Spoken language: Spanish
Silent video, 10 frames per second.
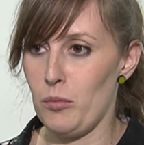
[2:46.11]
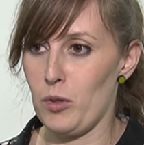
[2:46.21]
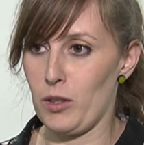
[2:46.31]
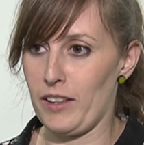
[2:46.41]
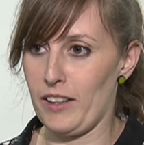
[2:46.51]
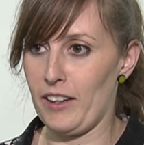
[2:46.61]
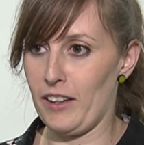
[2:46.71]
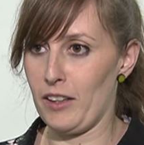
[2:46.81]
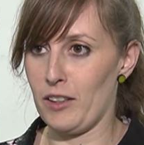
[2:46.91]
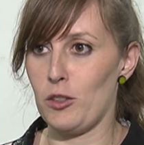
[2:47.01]

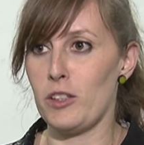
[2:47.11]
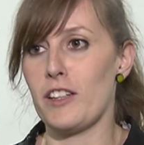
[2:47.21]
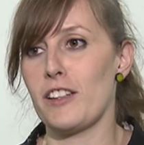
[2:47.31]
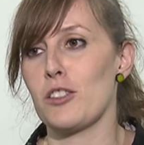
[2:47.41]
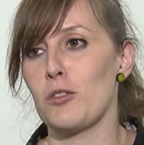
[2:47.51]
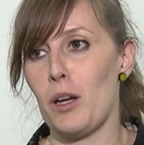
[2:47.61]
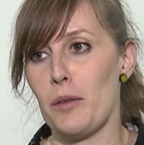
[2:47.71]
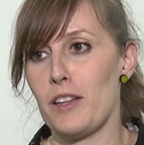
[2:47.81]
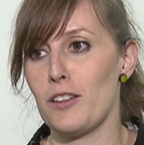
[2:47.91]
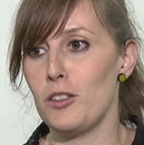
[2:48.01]
porque lo intentas una
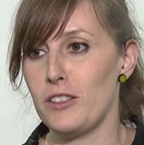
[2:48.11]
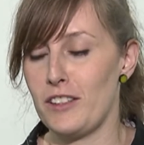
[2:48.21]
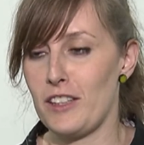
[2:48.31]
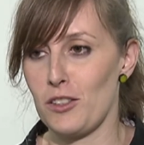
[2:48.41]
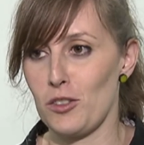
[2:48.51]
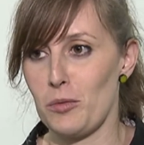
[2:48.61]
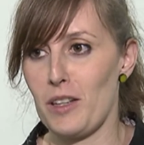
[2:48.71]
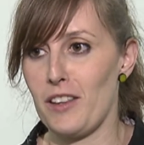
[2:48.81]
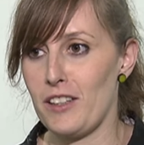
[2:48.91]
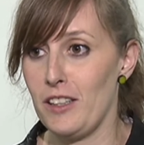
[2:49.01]
vez, lo intentas dos
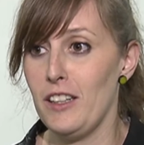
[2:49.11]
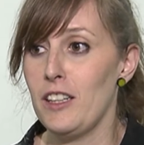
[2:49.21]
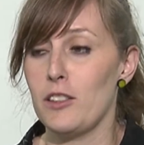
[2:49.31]
veces.